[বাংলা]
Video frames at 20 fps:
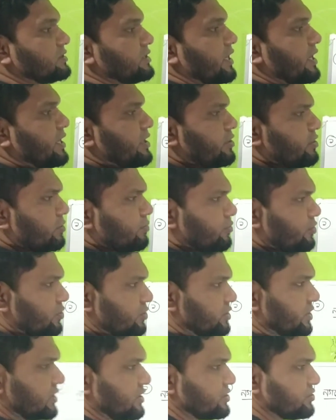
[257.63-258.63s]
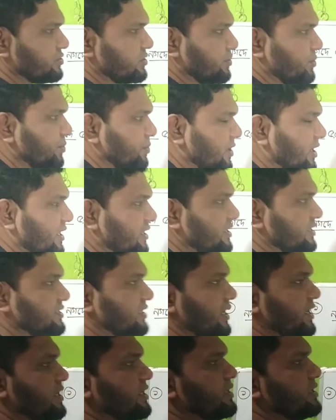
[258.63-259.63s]
এই নিয়মগুলোর সাথে যদি আমি মিলাতে
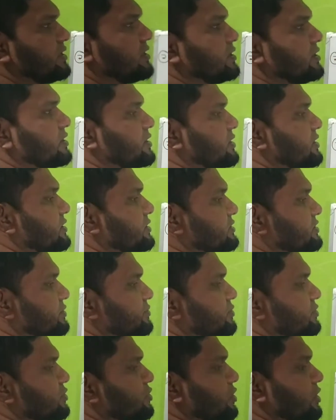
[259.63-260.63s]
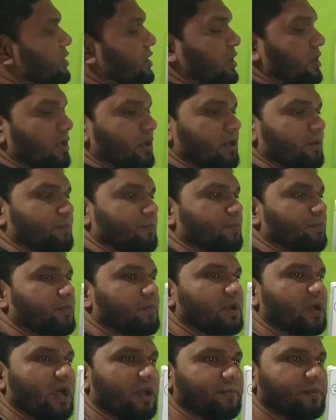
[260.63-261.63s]
যাই যেমন
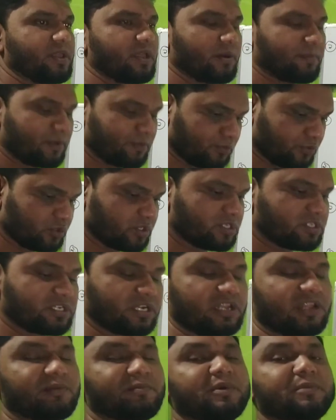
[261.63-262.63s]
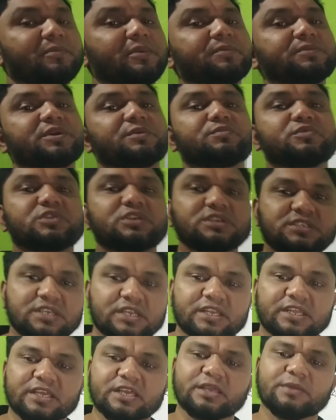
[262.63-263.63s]
আমি আমার প্রতিষ্ঠানে আমার ব্যবসা
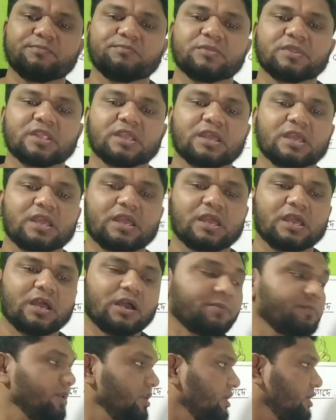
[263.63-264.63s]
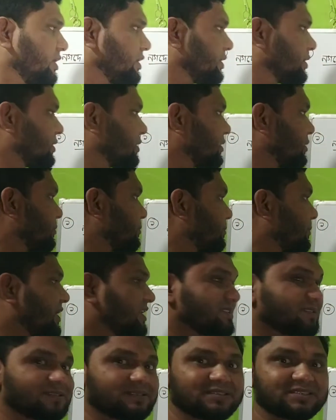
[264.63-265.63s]
প্রতিষ্ঠানে আমি পাঁচ
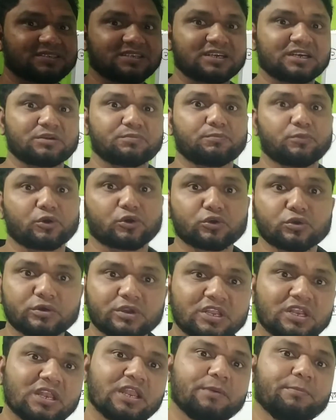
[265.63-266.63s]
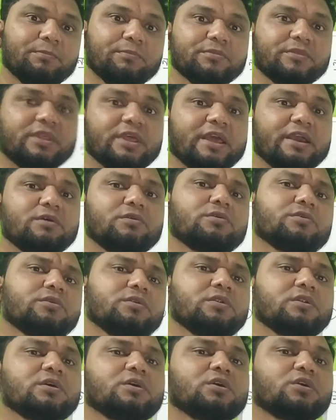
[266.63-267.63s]
হাজার টাকার পণ্য কিনলাম এখন
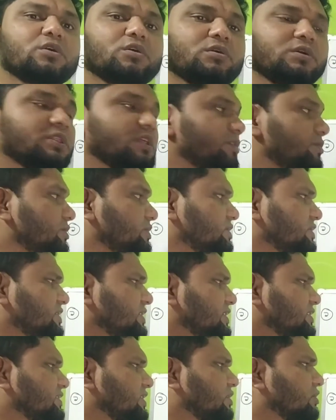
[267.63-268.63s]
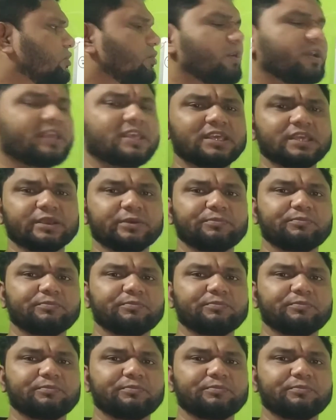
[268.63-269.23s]
কথা হচ্ছে যে ক্রয় কি